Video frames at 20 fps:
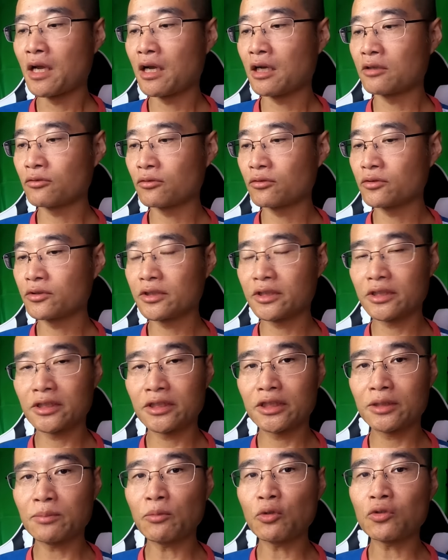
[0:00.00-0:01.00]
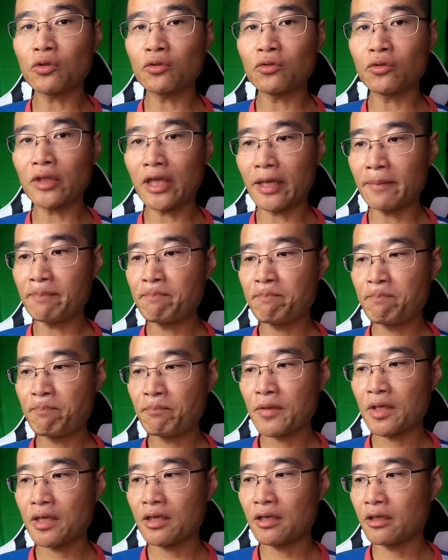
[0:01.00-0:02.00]
あの、地元のね、
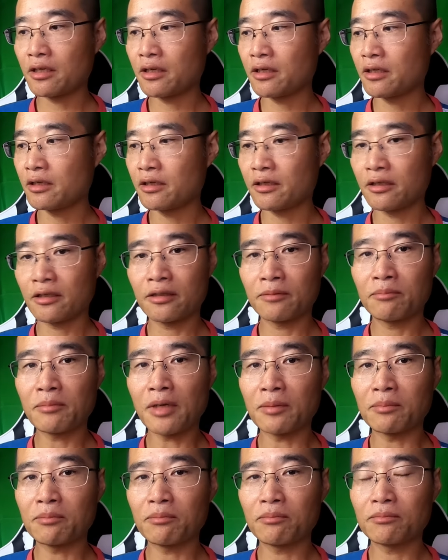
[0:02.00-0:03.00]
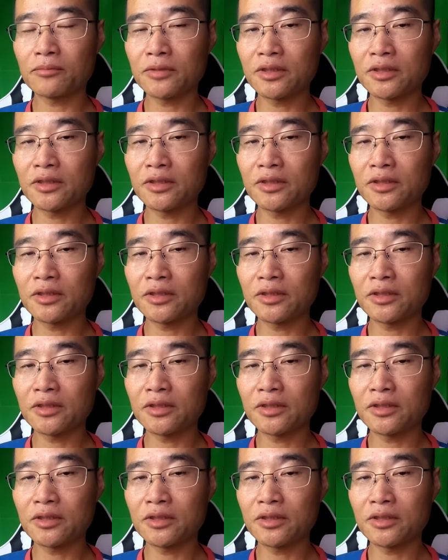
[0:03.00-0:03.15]
えー、まあ、